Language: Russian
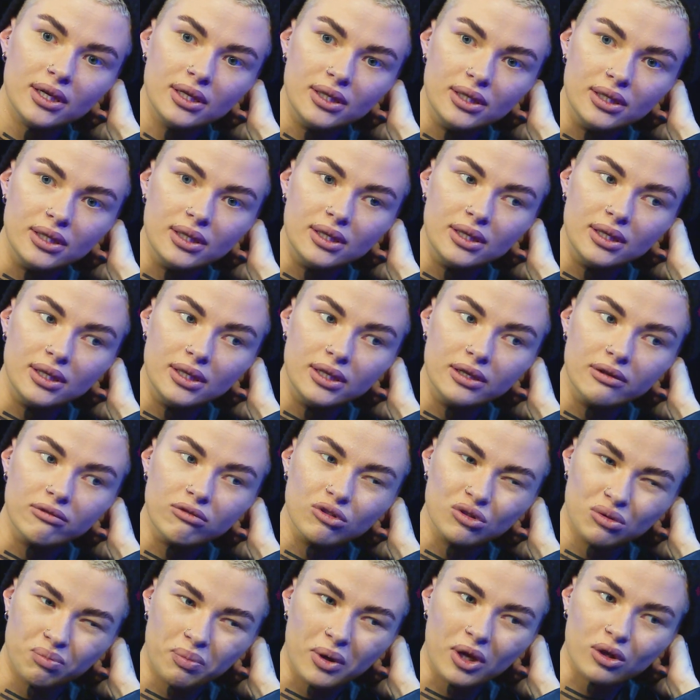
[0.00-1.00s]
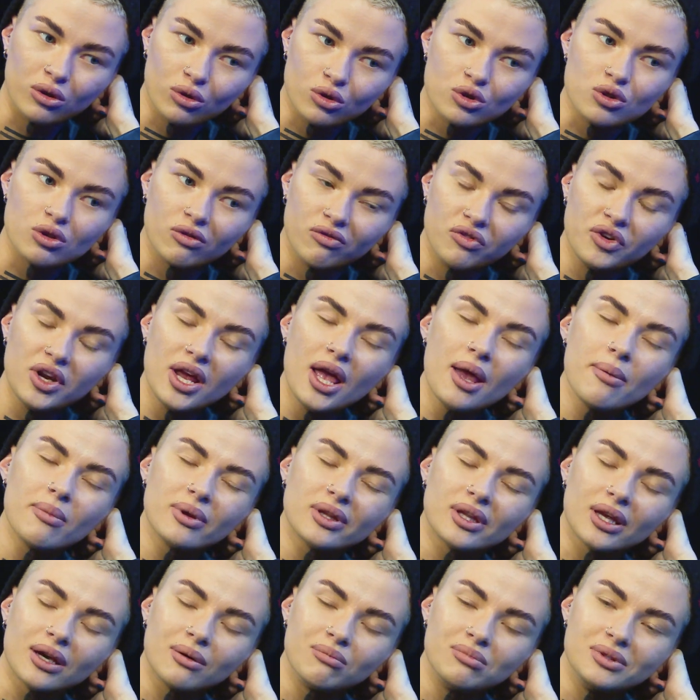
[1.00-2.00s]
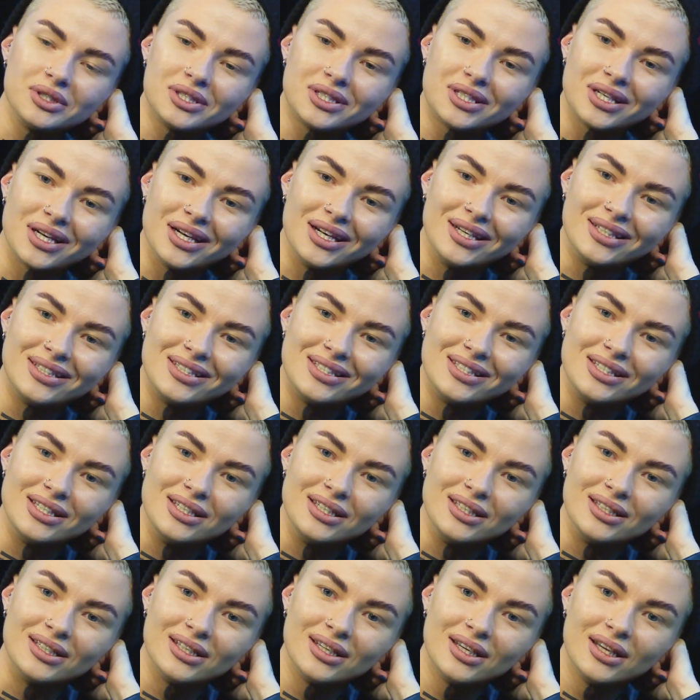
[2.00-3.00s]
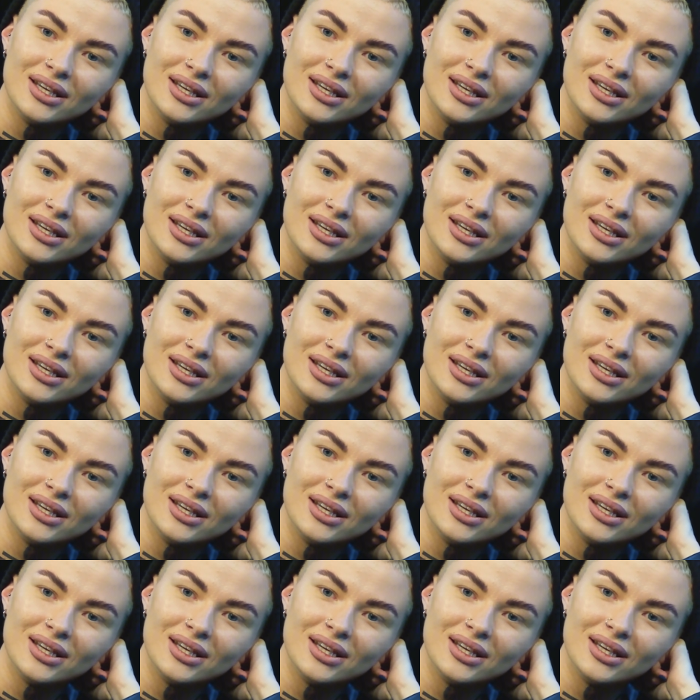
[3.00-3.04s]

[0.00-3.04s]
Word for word: И вот про то, что время так быстро летит,